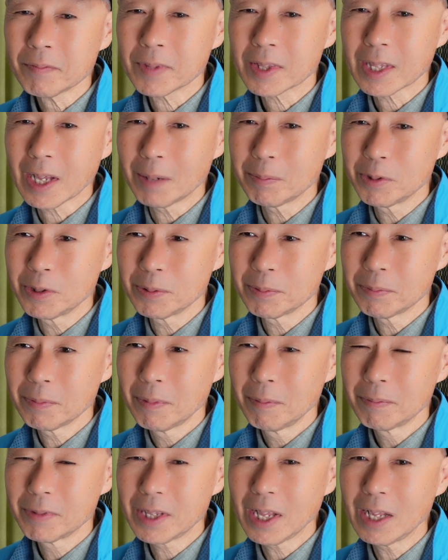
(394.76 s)
多分
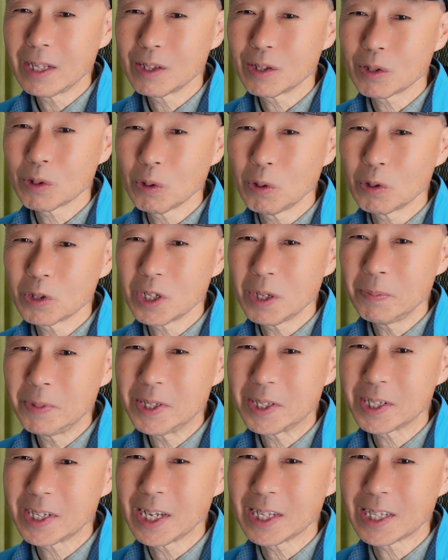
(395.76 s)
店頭で
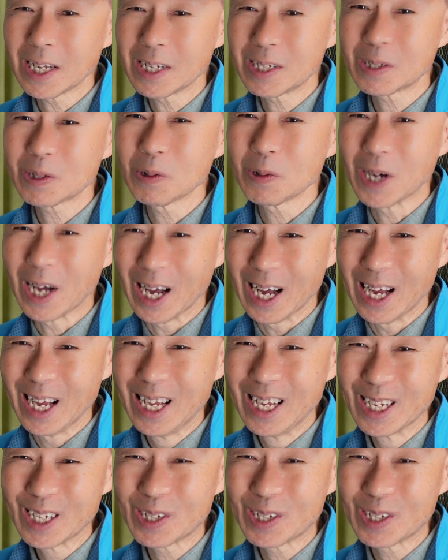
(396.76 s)
見つけた人が